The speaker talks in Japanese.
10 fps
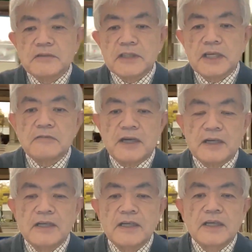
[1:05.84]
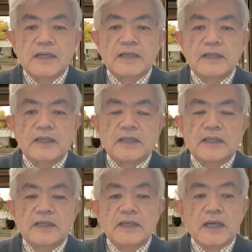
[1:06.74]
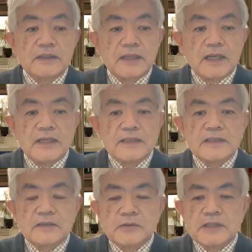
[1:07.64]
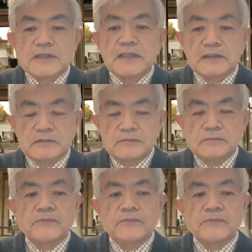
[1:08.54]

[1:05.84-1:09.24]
には台湾にあったあの SL、